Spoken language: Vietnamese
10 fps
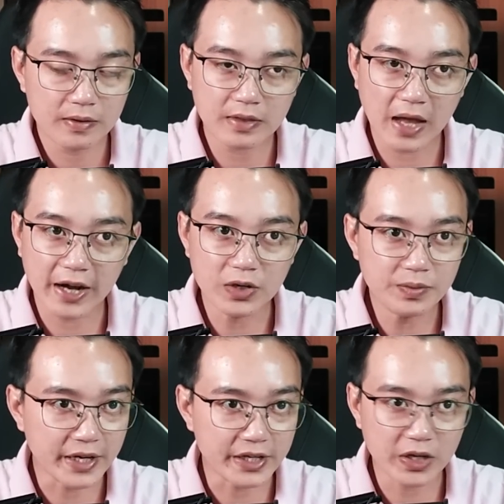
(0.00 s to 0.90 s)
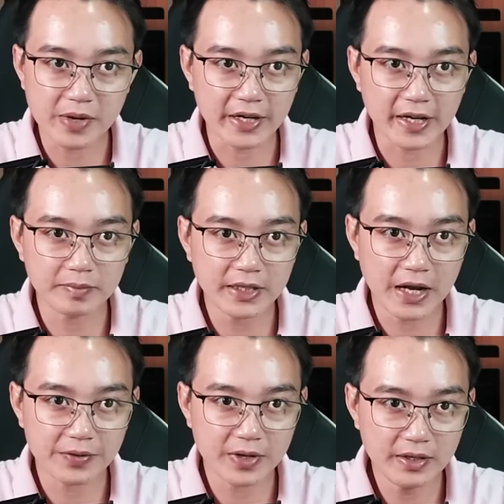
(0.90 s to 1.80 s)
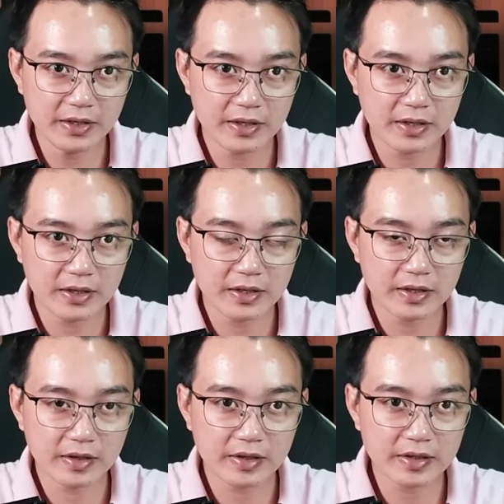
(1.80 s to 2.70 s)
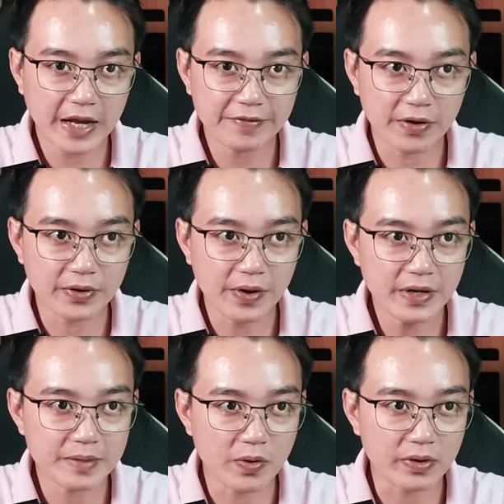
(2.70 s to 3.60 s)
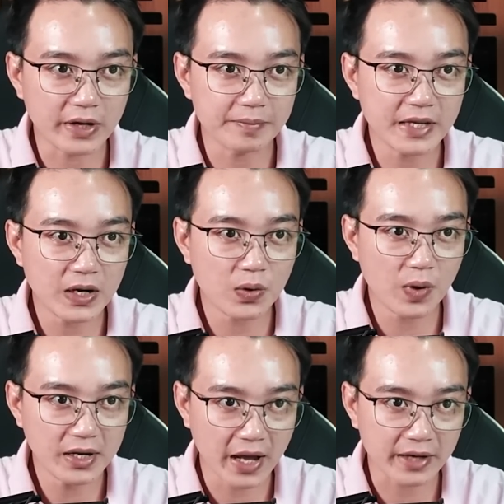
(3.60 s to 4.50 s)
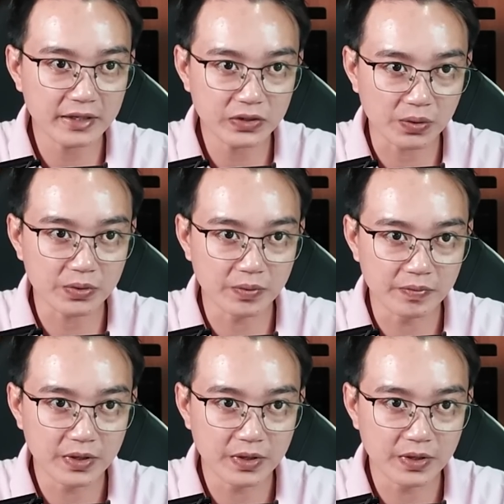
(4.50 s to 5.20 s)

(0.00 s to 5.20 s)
Tài lúc này không hề cảm thấy đau đớn, thay vào đó là một cảm giác khoái lạc đến tột cùng.